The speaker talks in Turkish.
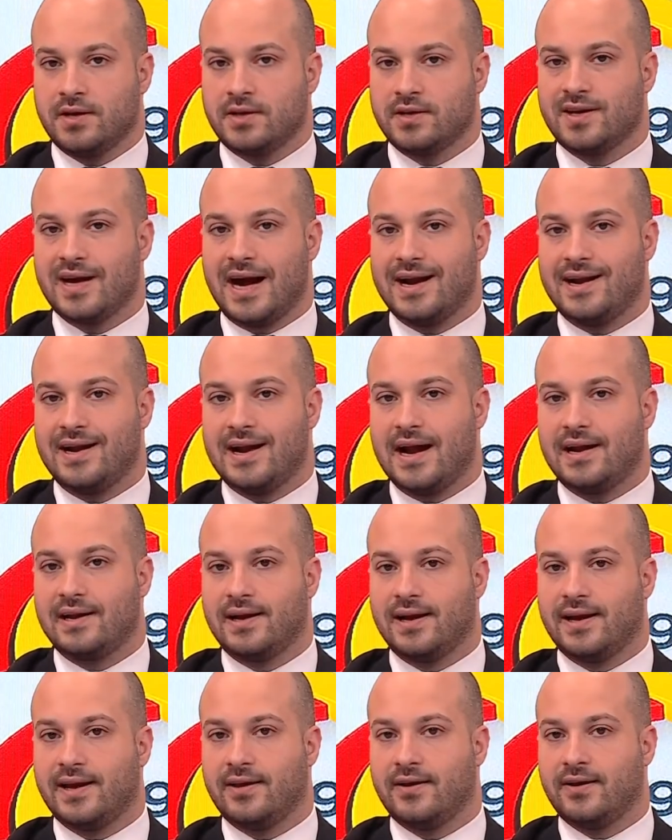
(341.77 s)

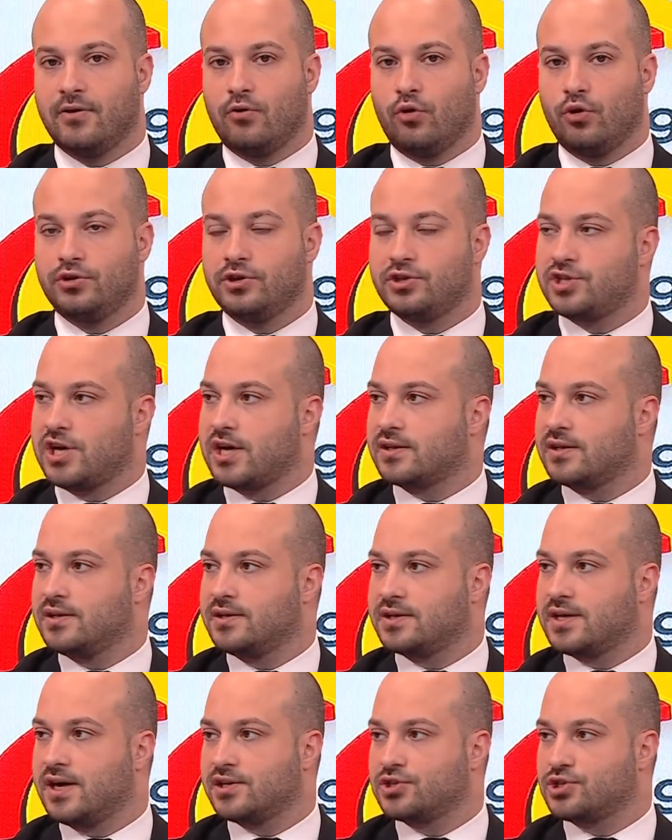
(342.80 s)
Galler'le e,
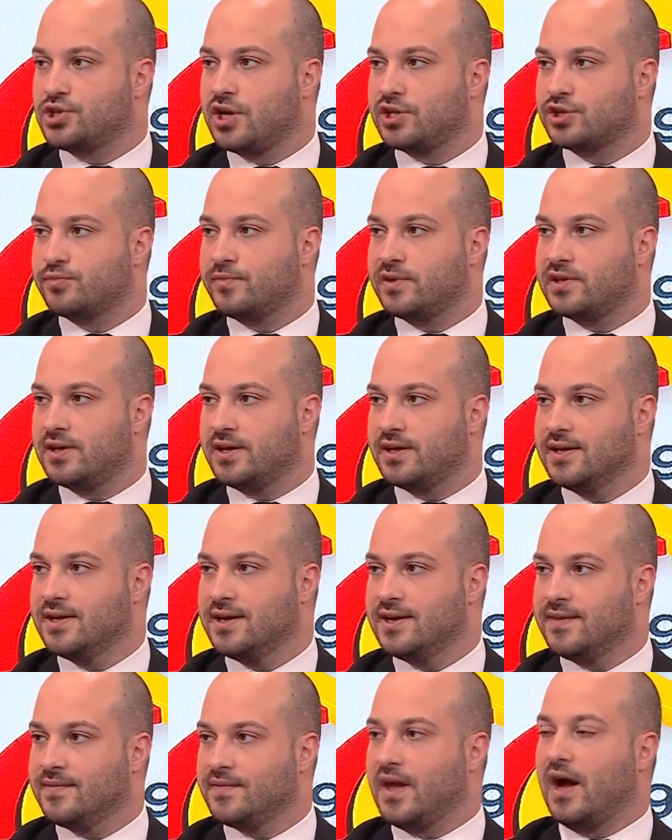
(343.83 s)
oynayacakları karşılaşmada
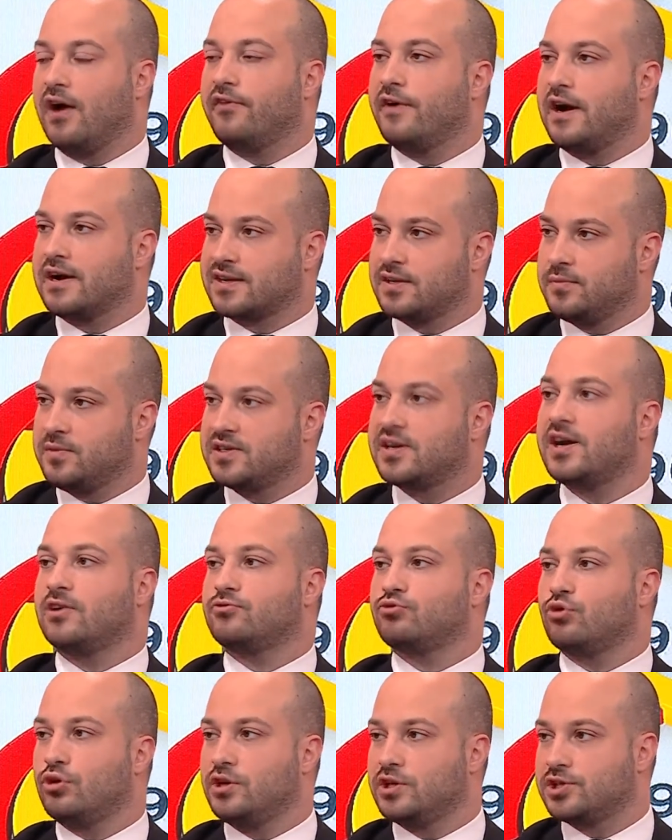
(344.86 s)
daha farklı bir
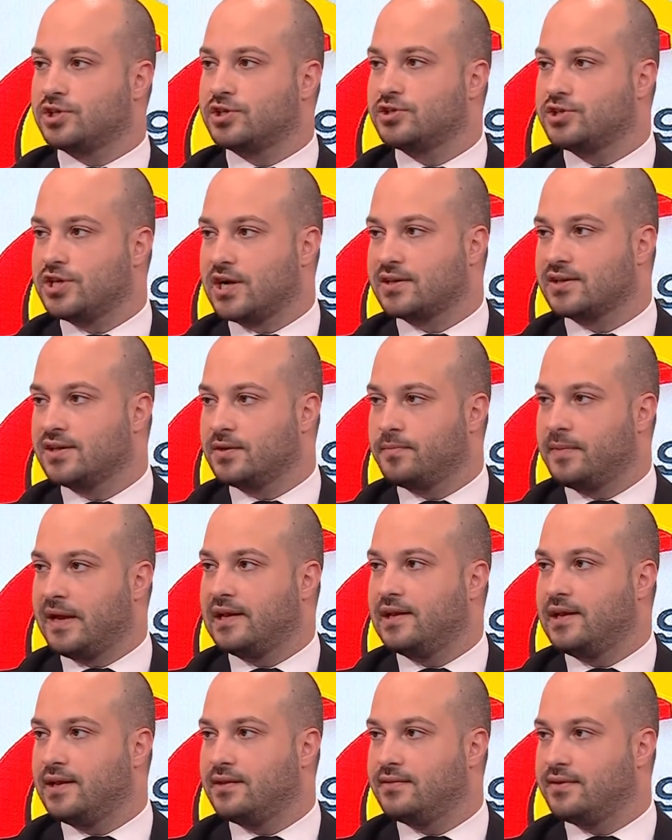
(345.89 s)
kadroyla çıkacakları
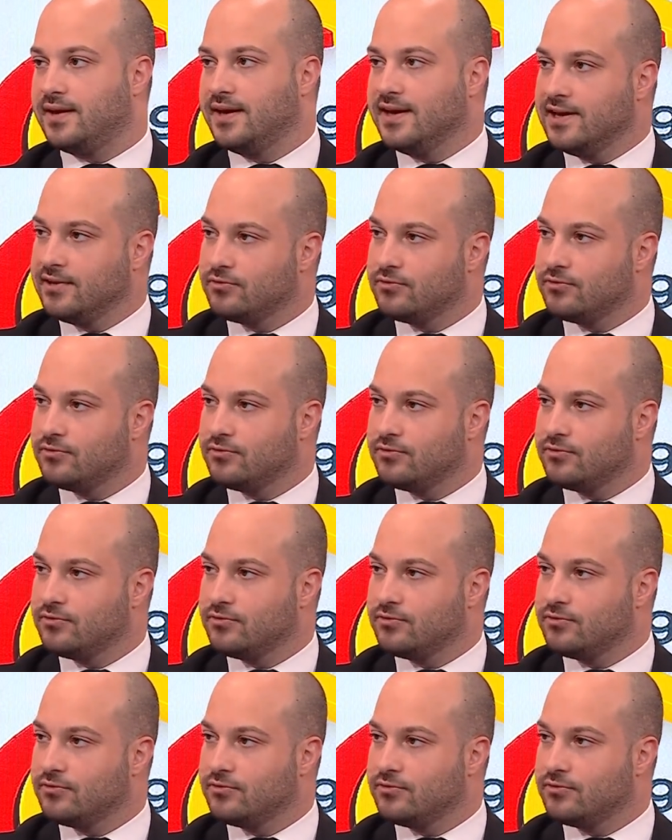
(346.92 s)
belliydi.